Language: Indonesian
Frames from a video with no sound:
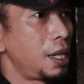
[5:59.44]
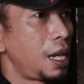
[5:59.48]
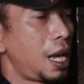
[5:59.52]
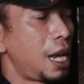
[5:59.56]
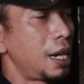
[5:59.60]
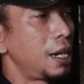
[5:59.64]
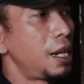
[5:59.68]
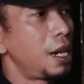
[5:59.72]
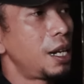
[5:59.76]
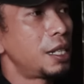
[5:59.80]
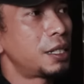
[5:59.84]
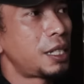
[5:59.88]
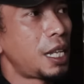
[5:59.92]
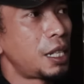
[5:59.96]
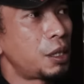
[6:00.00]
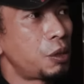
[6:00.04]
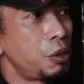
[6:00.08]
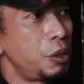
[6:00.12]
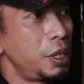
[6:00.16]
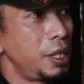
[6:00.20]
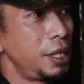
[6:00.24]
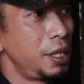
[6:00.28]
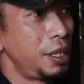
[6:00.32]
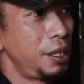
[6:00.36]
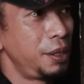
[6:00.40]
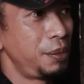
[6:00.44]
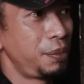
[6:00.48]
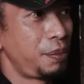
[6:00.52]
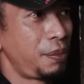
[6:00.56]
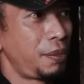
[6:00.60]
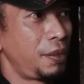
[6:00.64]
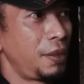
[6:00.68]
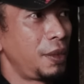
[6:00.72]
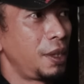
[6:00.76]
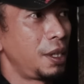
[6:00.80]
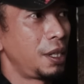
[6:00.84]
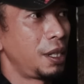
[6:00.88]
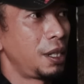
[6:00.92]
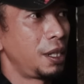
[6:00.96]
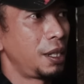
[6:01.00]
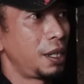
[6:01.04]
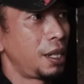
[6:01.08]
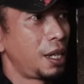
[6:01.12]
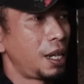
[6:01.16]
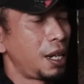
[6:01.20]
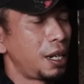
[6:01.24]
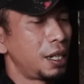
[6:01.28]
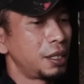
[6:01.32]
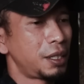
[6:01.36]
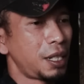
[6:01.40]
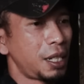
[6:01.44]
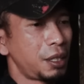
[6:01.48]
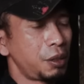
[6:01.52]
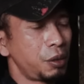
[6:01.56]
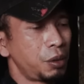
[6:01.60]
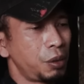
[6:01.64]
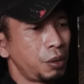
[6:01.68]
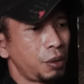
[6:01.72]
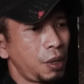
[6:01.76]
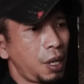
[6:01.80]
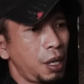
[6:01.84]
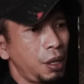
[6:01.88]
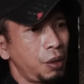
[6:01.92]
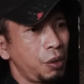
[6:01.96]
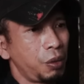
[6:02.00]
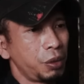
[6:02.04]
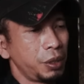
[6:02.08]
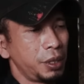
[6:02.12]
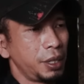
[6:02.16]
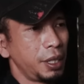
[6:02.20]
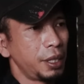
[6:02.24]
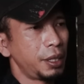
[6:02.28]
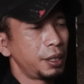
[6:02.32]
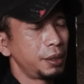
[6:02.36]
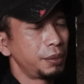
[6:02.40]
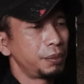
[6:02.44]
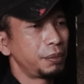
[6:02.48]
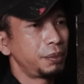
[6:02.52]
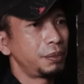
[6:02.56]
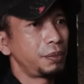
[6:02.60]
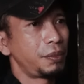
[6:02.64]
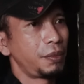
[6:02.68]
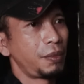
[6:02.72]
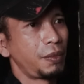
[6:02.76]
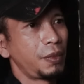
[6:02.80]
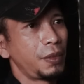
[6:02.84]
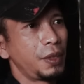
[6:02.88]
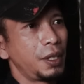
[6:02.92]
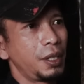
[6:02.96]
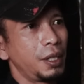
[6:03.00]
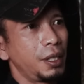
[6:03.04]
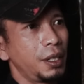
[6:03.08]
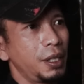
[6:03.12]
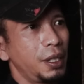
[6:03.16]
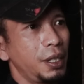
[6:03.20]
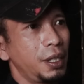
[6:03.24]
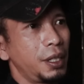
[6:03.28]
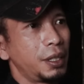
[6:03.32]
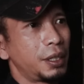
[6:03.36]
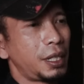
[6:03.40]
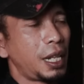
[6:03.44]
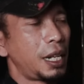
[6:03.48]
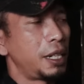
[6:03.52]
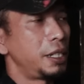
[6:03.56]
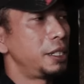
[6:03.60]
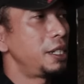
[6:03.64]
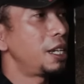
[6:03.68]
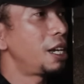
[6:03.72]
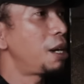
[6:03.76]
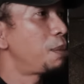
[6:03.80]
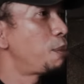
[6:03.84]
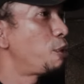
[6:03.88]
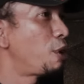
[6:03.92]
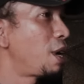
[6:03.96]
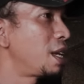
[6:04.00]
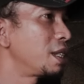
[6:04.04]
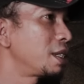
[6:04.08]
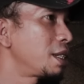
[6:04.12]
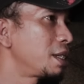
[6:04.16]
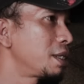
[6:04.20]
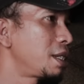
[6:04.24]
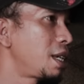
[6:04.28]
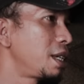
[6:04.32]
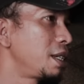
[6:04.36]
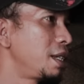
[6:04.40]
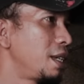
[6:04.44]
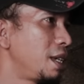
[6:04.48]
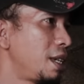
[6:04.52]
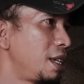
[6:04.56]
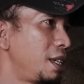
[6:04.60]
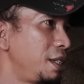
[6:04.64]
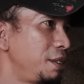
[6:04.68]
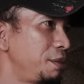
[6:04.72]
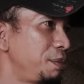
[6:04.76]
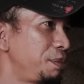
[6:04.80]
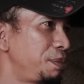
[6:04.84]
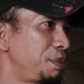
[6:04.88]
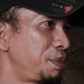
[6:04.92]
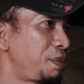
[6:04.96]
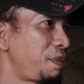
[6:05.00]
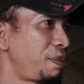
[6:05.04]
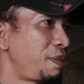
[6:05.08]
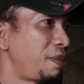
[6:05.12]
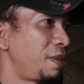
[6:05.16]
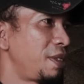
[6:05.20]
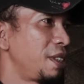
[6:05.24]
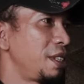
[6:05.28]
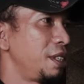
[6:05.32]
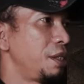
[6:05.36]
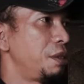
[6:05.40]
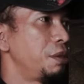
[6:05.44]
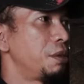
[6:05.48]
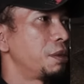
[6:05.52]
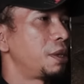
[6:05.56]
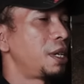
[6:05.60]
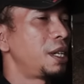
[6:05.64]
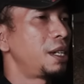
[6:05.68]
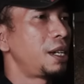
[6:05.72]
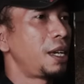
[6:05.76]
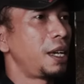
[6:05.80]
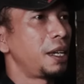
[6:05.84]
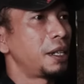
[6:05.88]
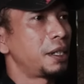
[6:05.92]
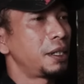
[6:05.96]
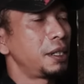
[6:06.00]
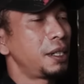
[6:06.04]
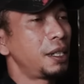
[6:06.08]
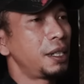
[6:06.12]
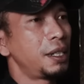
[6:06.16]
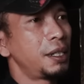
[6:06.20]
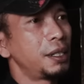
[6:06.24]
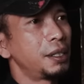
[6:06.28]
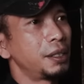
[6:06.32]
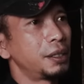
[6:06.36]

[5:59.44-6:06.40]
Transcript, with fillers: adalah satu nih ada satu tukang ojek tadinya nggak mau nganter saya okay. gitu kan akhirnya